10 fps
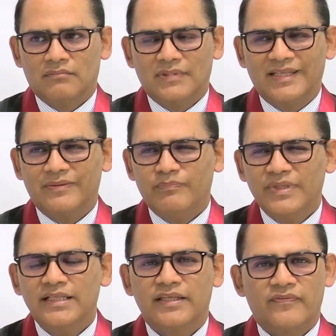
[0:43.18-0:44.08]
de
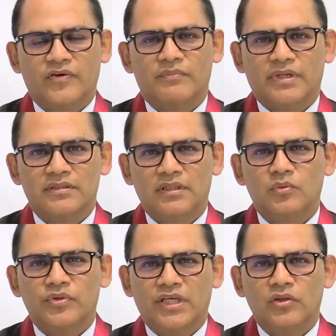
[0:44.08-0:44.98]
miles de formas,
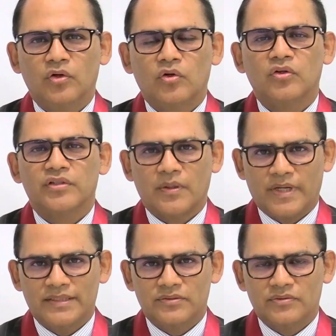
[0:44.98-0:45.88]
incluyendo con los
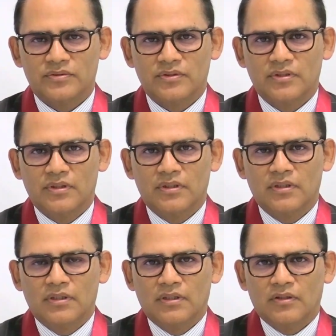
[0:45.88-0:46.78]
abrazos.
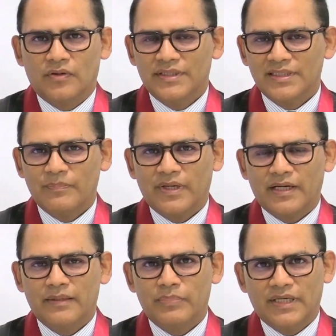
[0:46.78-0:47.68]
Con estas
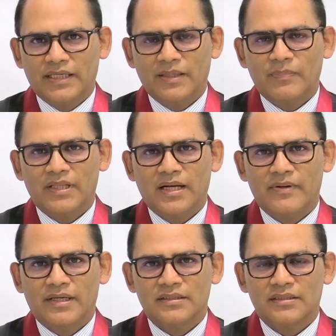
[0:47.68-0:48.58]
pequeñas
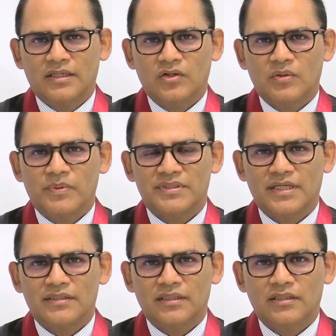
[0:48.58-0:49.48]
palabras quiero
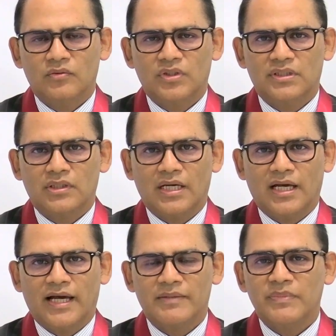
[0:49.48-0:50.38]
expresarte
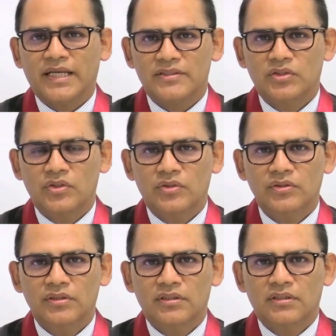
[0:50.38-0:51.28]
nuestra admiración
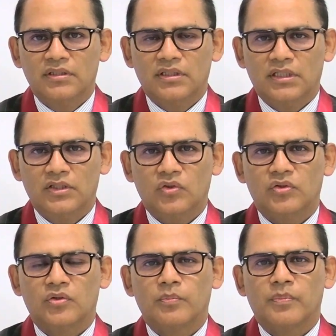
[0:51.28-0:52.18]
y
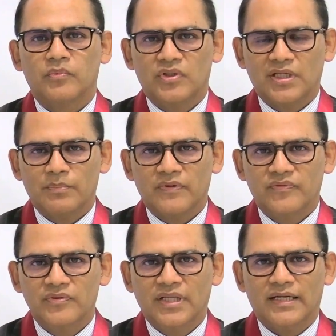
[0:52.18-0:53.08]
nuestra
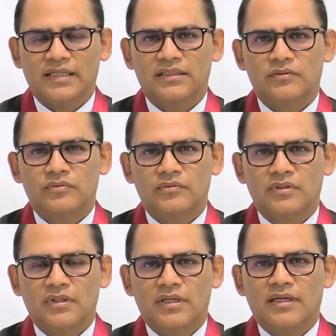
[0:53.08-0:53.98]
profunda gratitud.
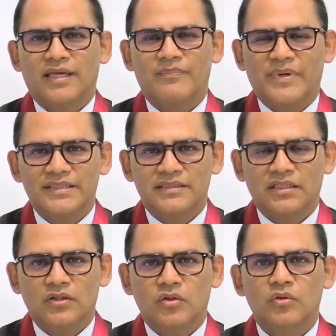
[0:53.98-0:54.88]
Que
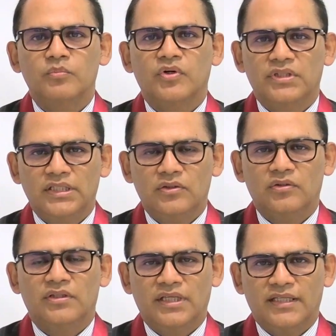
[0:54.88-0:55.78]
pasen un
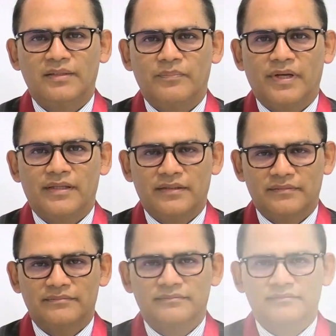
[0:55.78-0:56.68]
bonito Día del Padre.